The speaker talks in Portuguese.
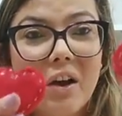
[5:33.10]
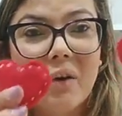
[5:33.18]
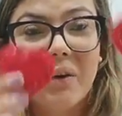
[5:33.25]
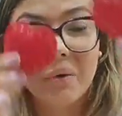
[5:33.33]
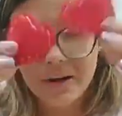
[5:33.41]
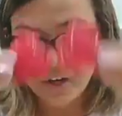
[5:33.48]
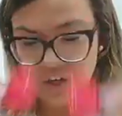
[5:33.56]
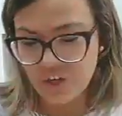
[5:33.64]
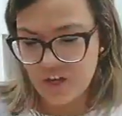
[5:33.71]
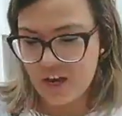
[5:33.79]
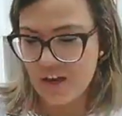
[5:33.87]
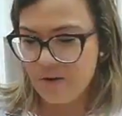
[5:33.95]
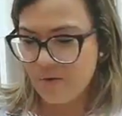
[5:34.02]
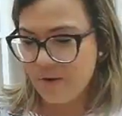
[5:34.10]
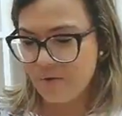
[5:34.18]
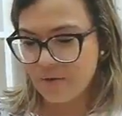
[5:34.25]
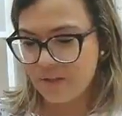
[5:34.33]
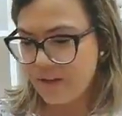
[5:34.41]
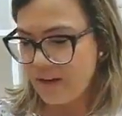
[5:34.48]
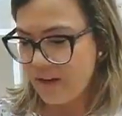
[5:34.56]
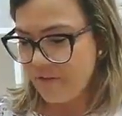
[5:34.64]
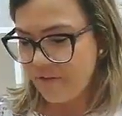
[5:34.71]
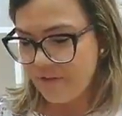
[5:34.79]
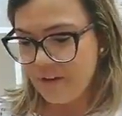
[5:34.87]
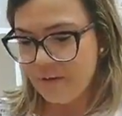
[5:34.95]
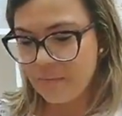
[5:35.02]
O recheio eu usei
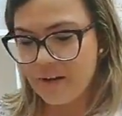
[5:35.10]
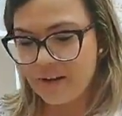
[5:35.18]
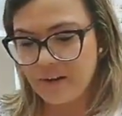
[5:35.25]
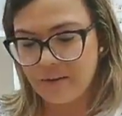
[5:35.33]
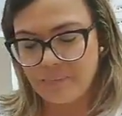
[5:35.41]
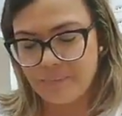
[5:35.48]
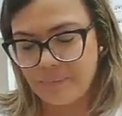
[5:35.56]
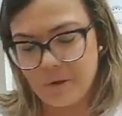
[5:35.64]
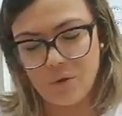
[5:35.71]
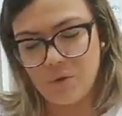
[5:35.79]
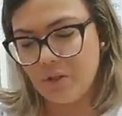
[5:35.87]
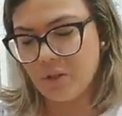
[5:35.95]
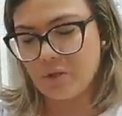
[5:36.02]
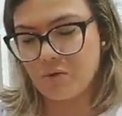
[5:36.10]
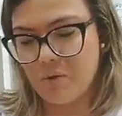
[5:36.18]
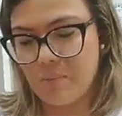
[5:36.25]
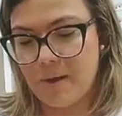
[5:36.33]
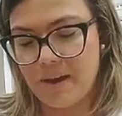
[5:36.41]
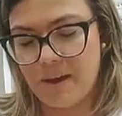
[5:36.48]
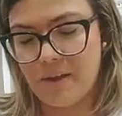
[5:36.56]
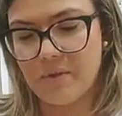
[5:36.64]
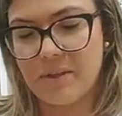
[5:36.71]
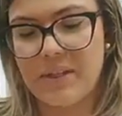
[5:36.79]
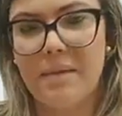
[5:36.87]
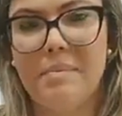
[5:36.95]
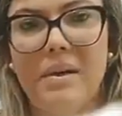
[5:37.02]
fibra, oh, desculpa, eu
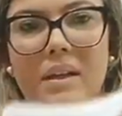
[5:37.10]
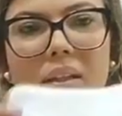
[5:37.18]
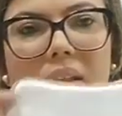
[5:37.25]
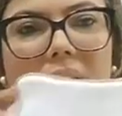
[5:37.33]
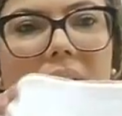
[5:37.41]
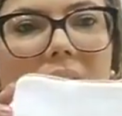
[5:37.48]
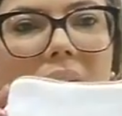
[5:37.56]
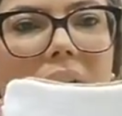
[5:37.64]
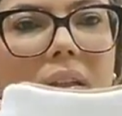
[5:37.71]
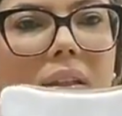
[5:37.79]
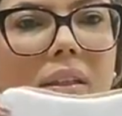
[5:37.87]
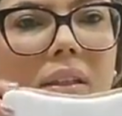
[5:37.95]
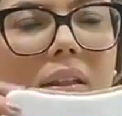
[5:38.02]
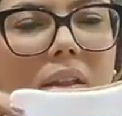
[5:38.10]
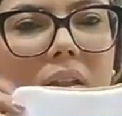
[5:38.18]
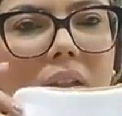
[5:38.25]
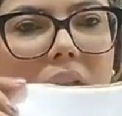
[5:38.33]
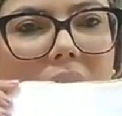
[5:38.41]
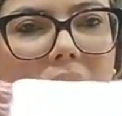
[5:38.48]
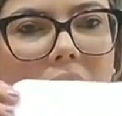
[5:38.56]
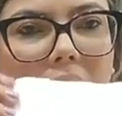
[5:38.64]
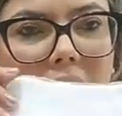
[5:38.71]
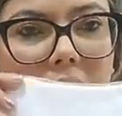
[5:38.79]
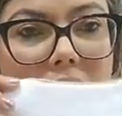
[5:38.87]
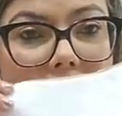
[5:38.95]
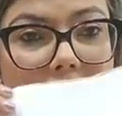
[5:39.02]
usei manta,
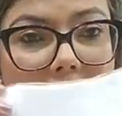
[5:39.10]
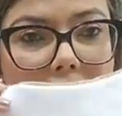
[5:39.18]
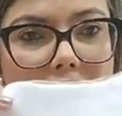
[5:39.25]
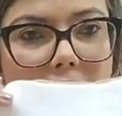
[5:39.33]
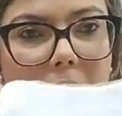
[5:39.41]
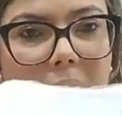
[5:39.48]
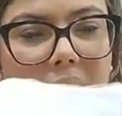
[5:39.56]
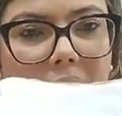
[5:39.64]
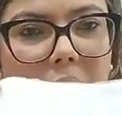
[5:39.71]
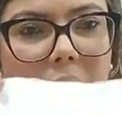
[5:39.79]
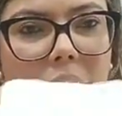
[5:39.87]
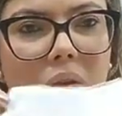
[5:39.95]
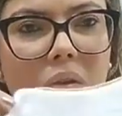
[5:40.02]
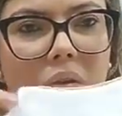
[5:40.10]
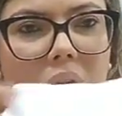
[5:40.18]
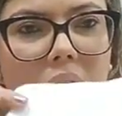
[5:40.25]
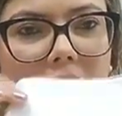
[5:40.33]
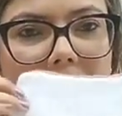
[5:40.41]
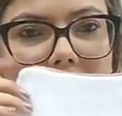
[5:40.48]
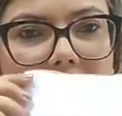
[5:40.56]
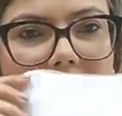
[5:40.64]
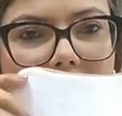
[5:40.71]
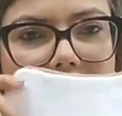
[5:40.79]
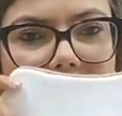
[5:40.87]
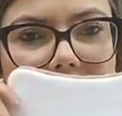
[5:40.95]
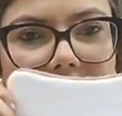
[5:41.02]
eu usei forrobel, e aí
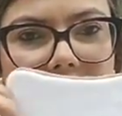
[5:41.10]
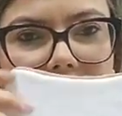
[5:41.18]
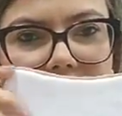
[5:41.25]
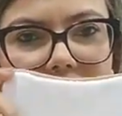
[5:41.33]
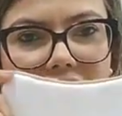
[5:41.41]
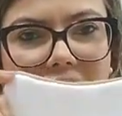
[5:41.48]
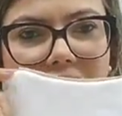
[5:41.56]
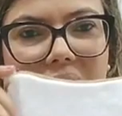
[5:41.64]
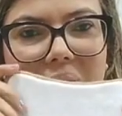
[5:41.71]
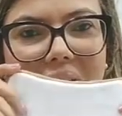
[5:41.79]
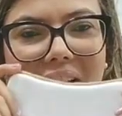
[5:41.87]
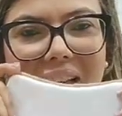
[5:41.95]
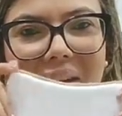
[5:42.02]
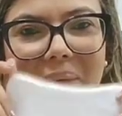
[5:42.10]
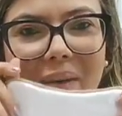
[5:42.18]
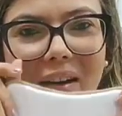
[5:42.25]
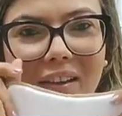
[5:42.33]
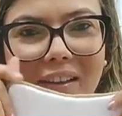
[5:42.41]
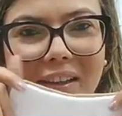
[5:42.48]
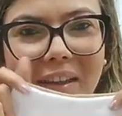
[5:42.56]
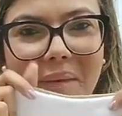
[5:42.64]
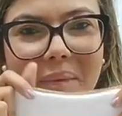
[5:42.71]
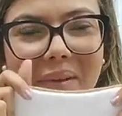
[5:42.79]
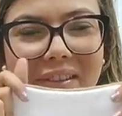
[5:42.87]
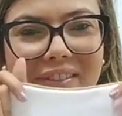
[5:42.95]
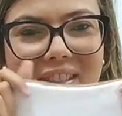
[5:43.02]
fiz o recheio. Oi, Ana Paula, que
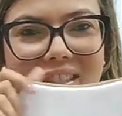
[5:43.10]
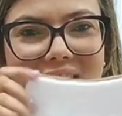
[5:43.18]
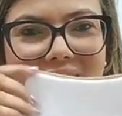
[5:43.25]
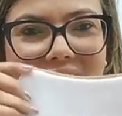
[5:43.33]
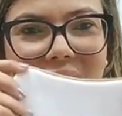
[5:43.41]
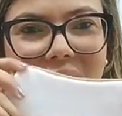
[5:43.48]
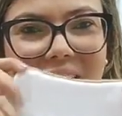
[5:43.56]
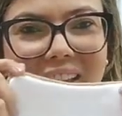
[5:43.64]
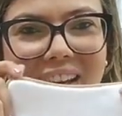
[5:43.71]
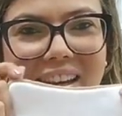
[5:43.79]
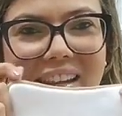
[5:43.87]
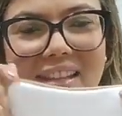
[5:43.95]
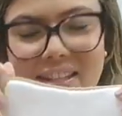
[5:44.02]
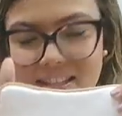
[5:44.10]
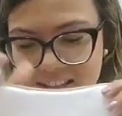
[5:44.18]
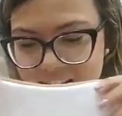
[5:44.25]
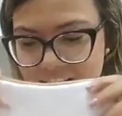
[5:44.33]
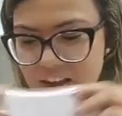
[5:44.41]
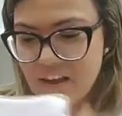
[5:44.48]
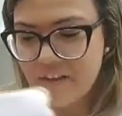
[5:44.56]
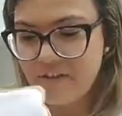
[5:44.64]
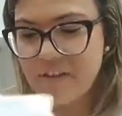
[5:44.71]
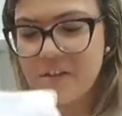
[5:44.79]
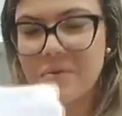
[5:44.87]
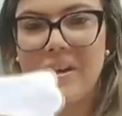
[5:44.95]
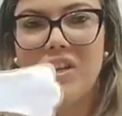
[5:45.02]
bom que você chegou. E Cris,
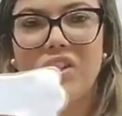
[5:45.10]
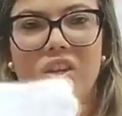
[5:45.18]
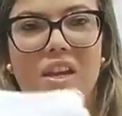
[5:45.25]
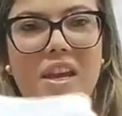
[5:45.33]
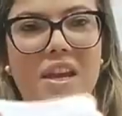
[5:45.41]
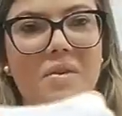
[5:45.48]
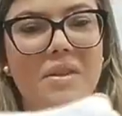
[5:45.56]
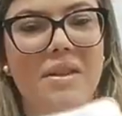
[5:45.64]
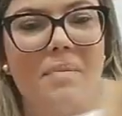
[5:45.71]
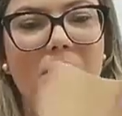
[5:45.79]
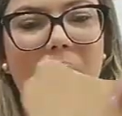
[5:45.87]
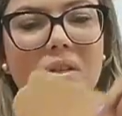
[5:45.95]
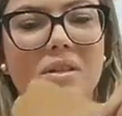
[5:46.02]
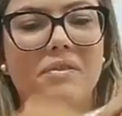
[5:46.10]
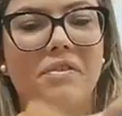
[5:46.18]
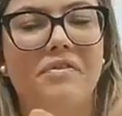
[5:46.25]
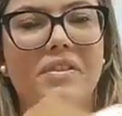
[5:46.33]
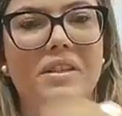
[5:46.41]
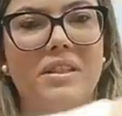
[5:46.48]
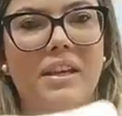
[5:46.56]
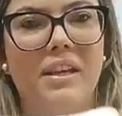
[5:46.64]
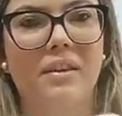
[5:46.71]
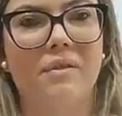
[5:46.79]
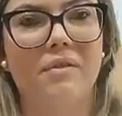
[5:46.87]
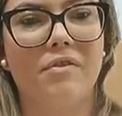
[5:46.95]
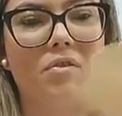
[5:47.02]
Fiz o recheio e depois eu vou
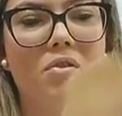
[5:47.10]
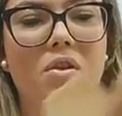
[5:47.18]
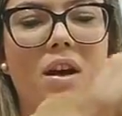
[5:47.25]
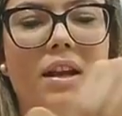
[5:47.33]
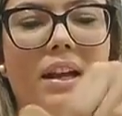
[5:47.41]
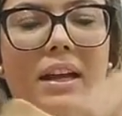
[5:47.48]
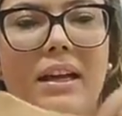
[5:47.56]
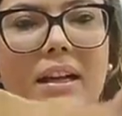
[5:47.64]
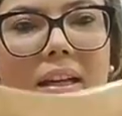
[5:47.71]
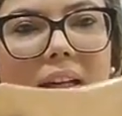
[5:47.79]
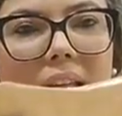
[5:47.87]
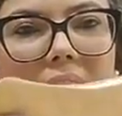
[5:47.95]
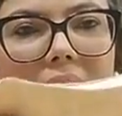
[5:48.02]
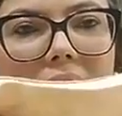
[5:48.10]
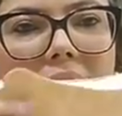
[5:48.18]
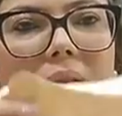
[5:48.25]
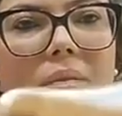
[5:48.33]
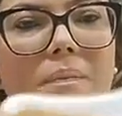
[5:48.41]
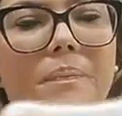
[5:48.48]
fazer, vou colar aqui.